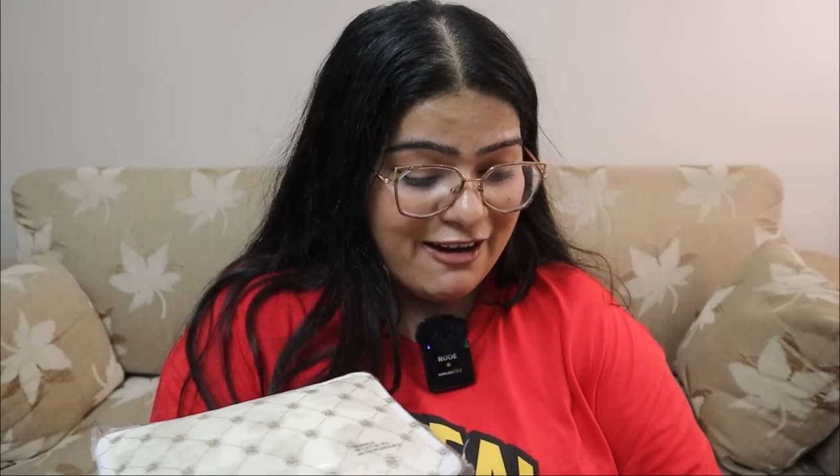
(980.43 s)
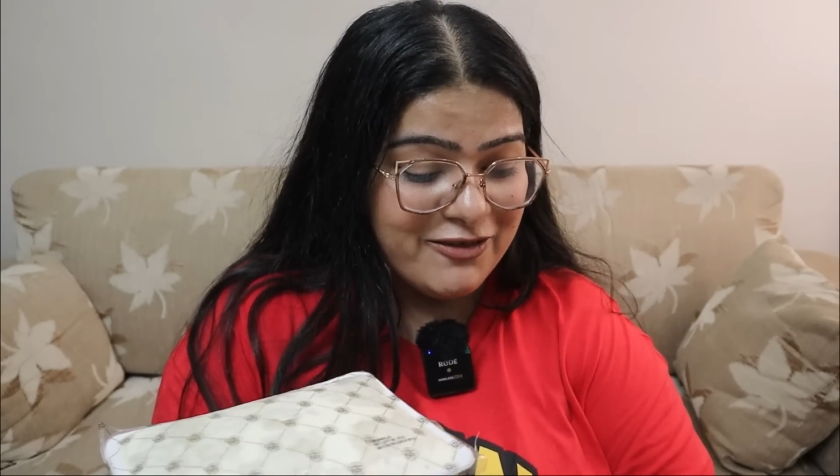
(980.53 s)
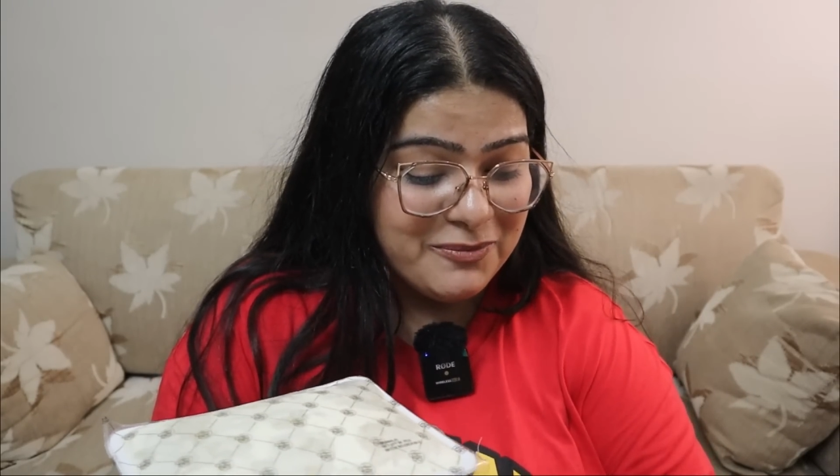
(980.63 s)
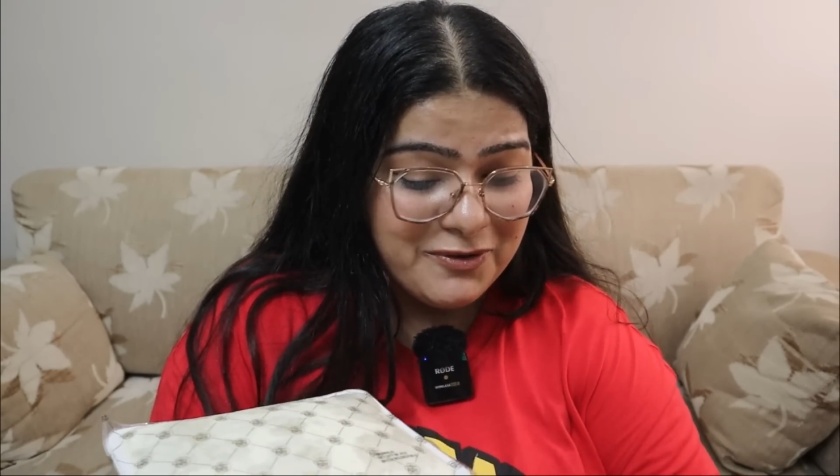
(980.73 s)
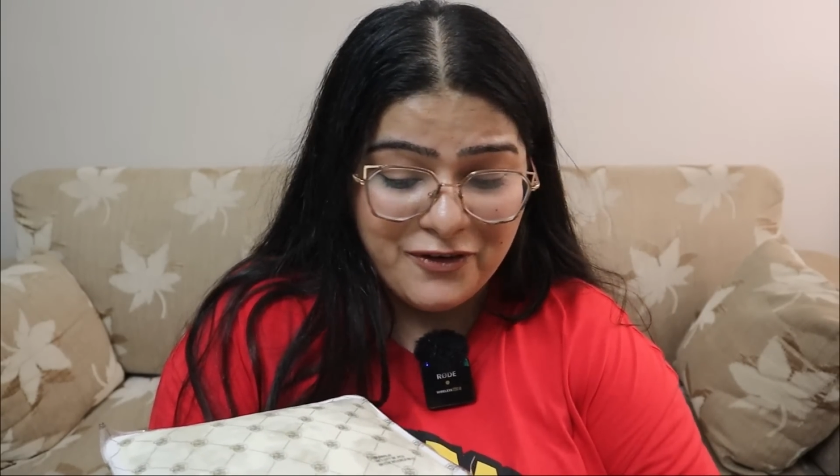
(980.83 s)
आई
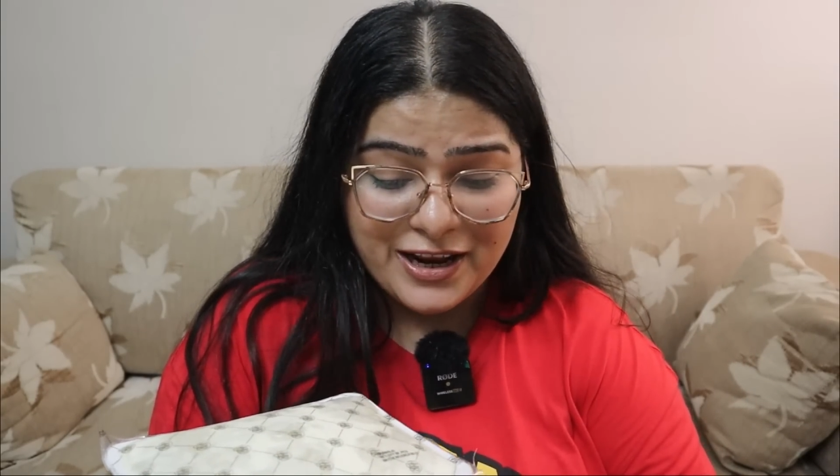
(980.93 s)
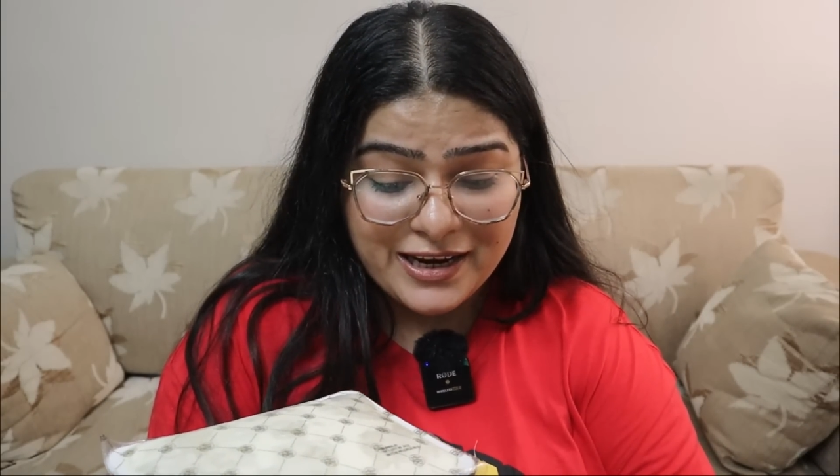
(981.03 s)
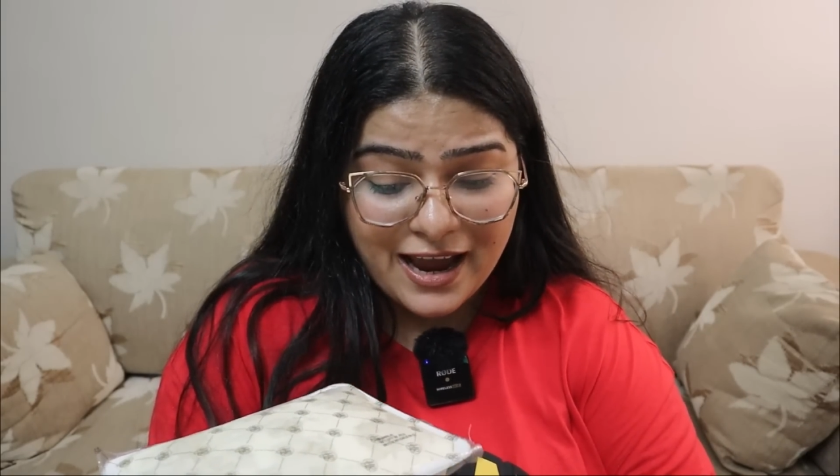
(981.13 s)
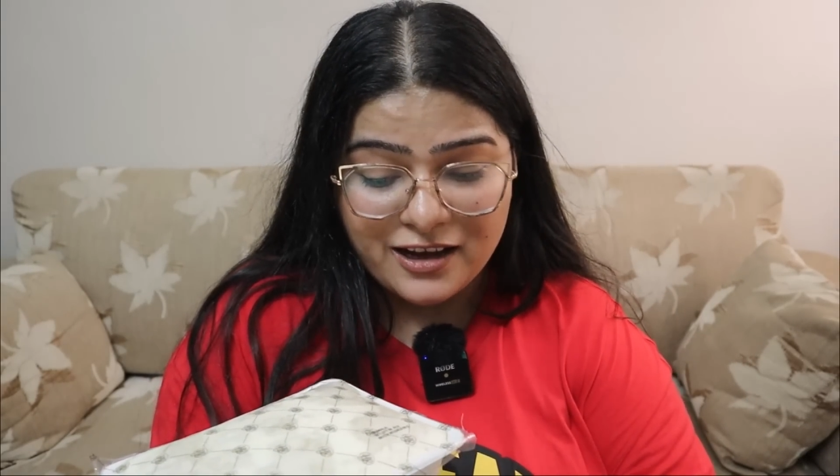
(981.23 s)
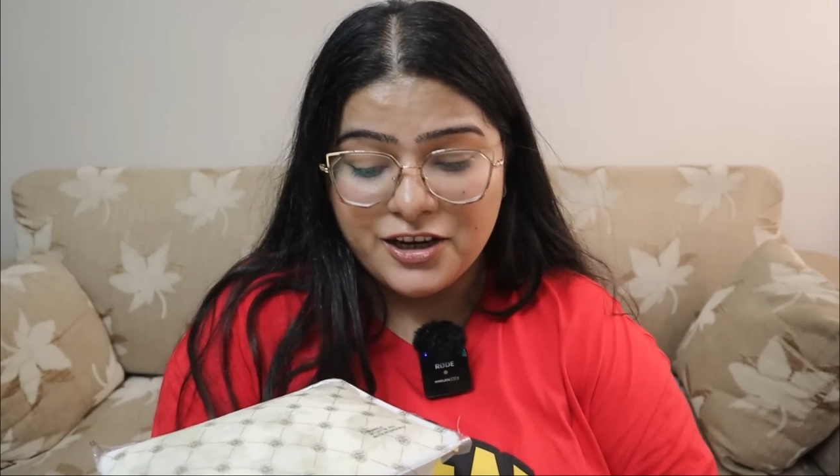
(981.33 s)
विल बी
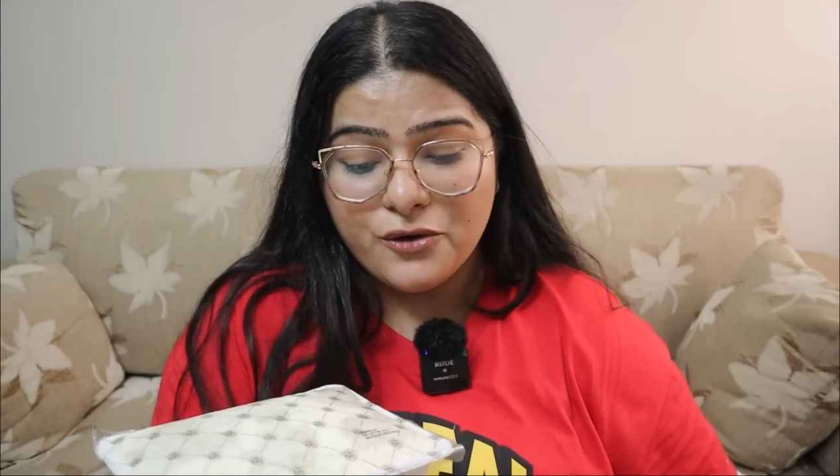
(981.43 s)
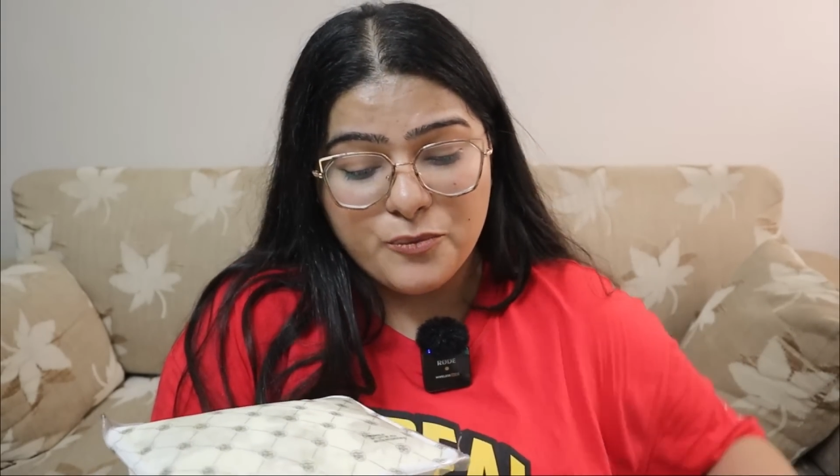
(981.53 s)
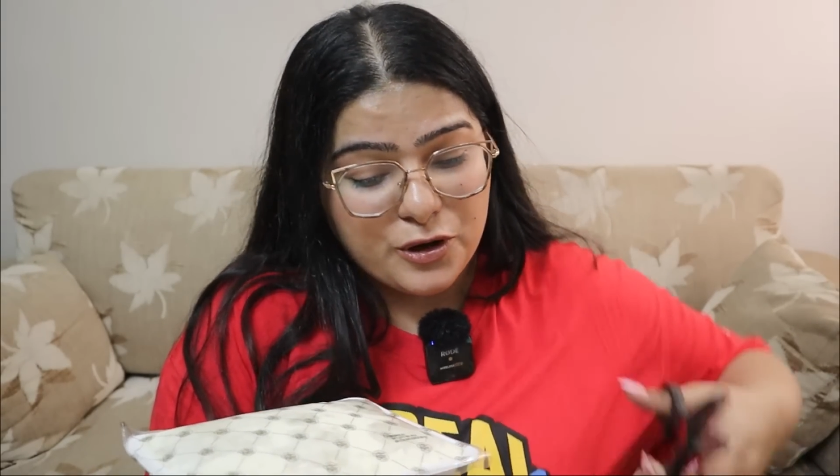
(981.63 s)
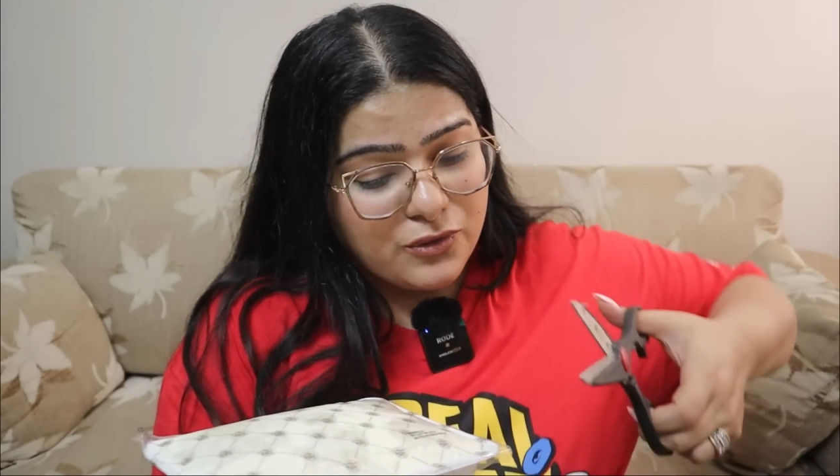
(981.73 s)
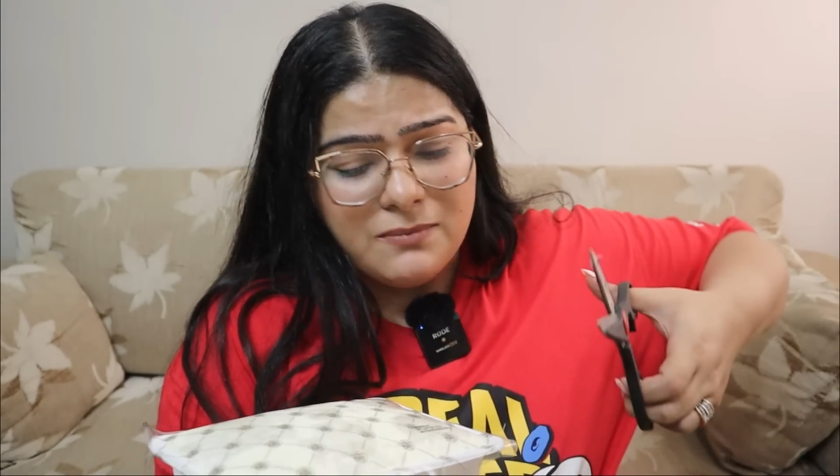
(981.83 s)
वेरी एंग्री क्योंकि
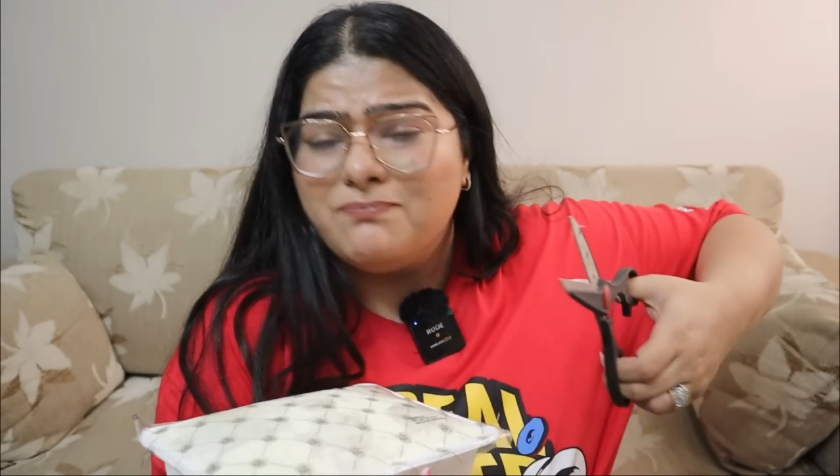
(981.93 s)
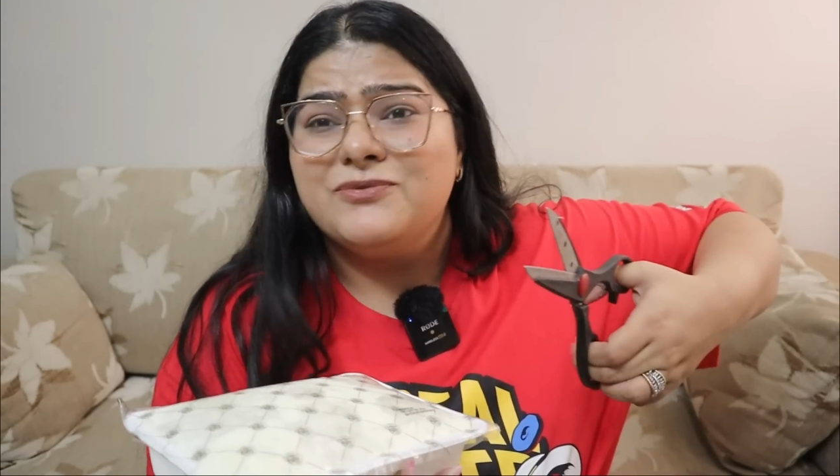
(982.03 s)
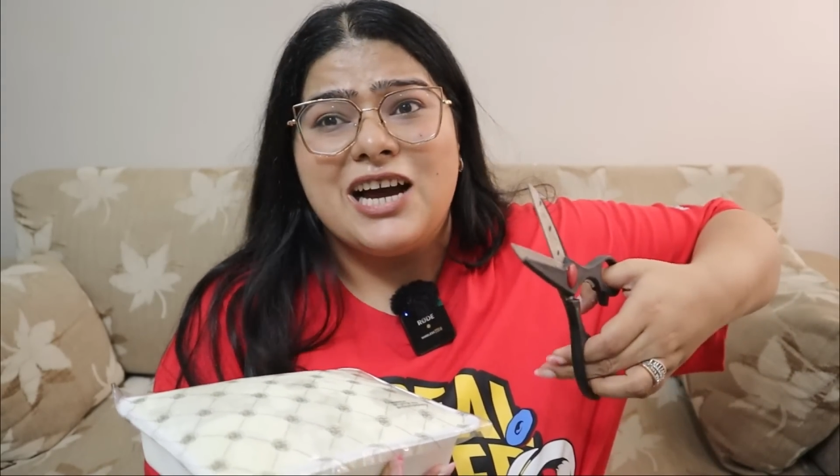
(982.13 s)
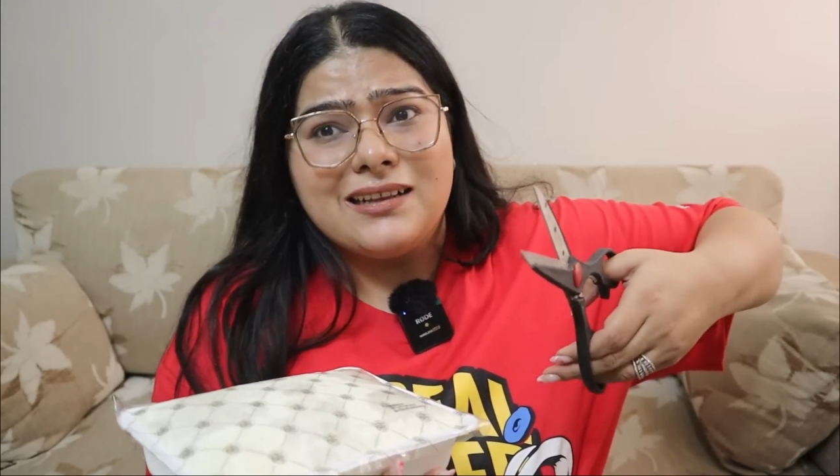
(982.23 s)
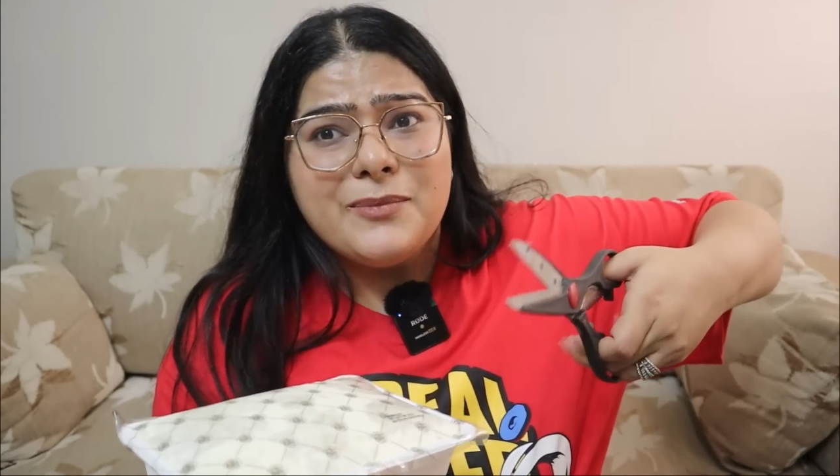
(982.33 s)
मेरे को ना
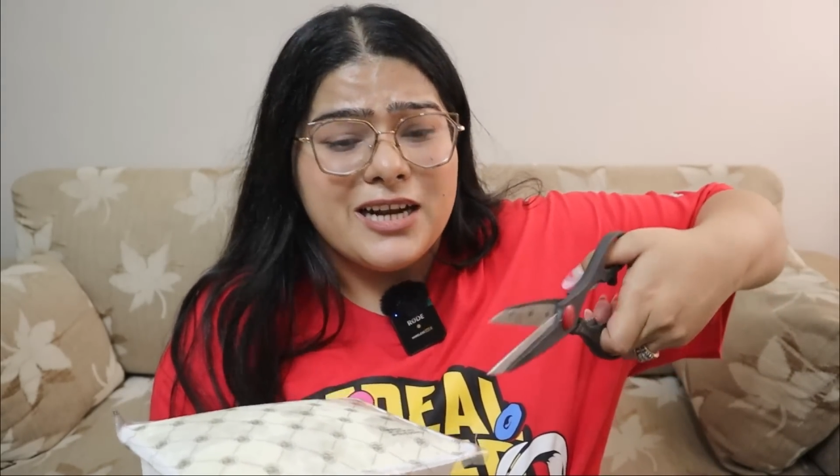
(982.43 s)
ज़्यादा